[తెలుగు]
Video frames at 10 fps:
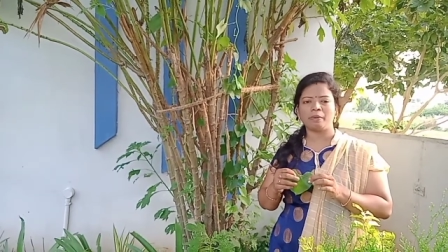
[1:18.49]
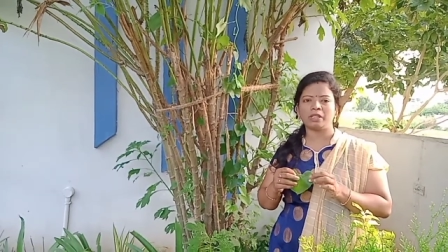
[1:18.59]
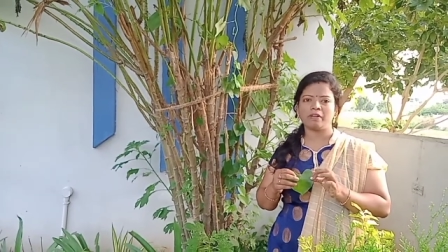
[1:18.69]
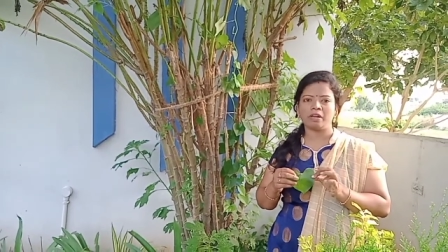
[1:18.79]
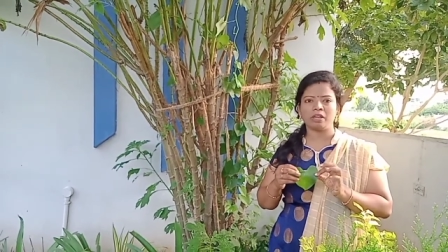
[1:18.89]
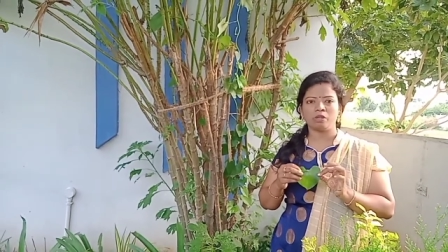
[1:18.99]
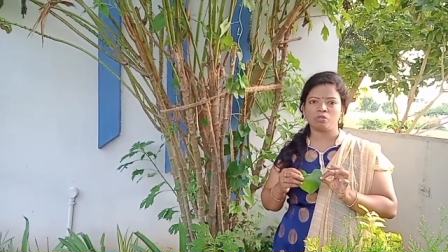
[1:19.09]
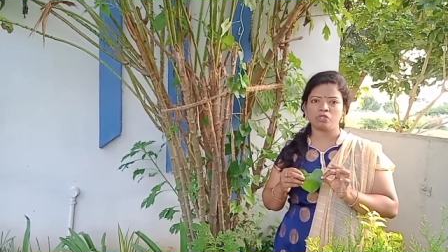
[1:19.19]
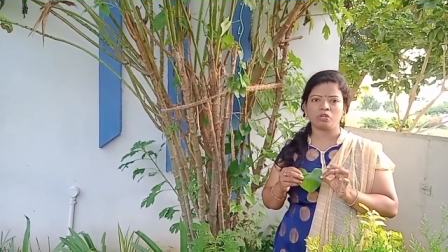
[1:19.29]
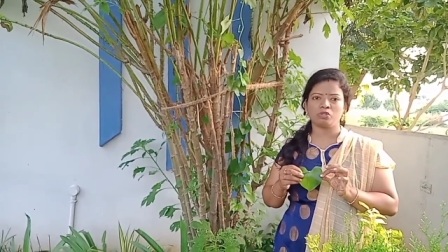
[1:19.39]
పెద్దవాళ్ళైనా యూస్
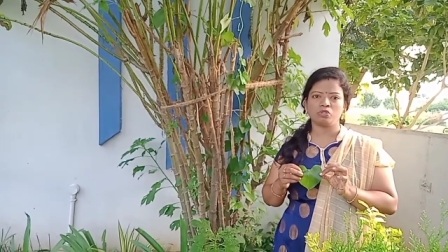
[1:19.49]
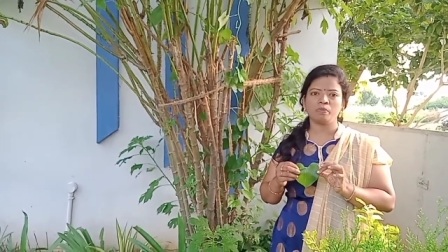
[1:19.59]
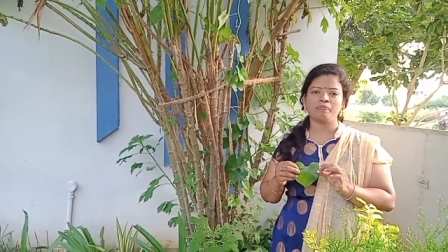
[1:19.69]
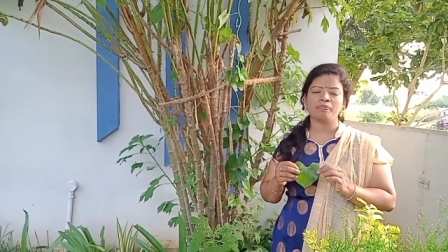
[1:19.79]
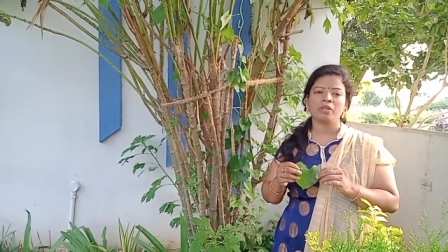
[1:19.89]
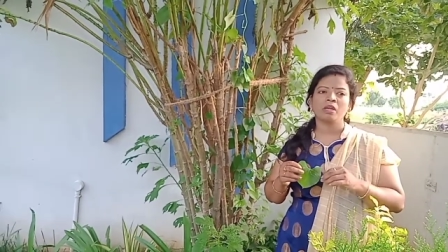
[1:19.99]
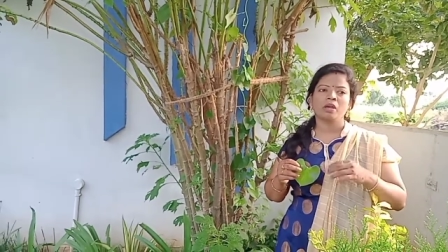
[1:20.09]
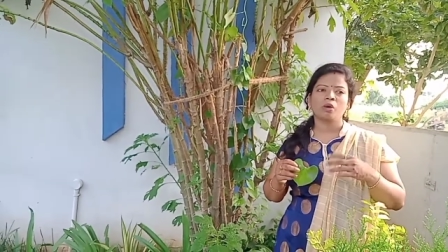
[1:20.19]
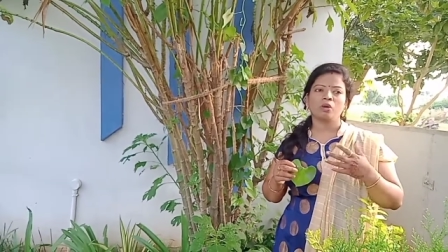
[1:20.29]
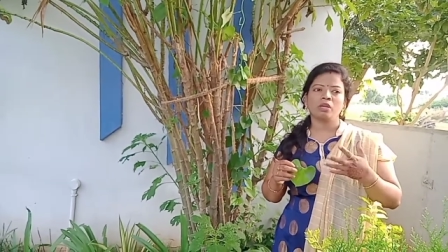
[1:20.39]
చేయొచ్చు
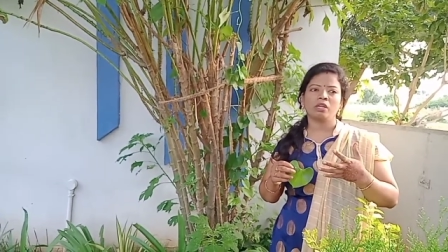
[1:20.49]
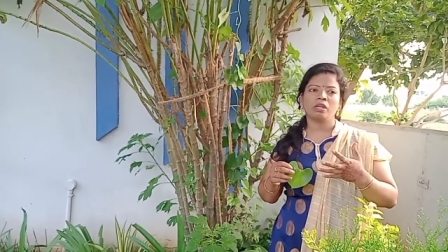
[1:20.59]
కొన్ని